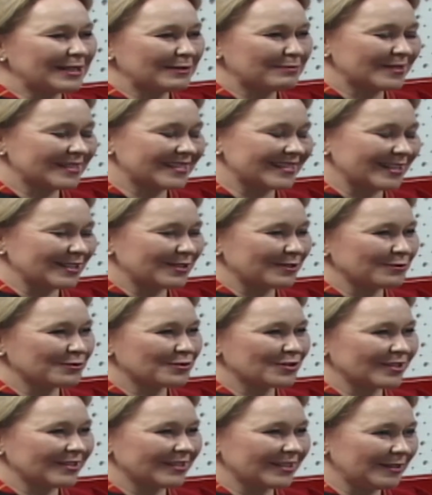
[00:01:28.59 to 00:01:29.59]
dla biznesu,
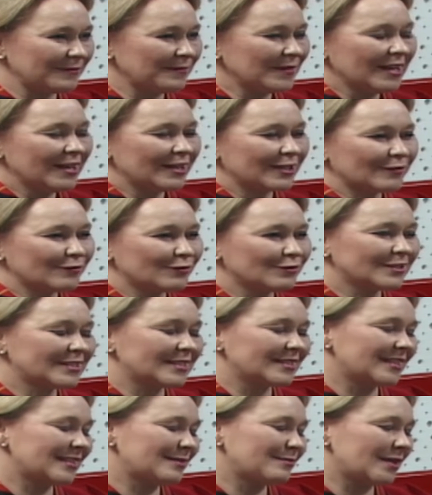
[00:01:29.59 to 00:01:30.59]
czyli
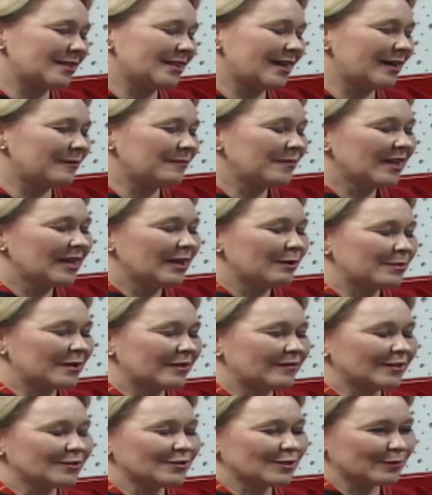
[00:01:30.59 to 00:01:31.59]
rewolucyjna zmiana
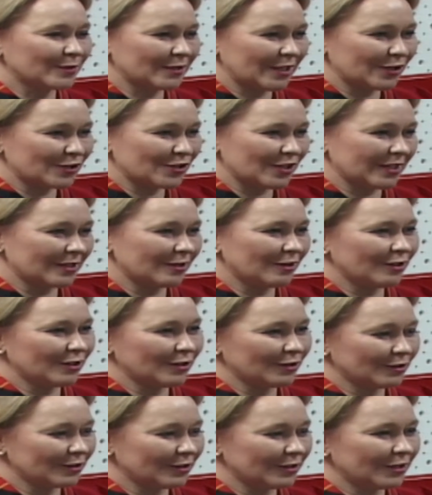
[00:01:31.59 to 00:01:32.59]
prawa gospodarczego.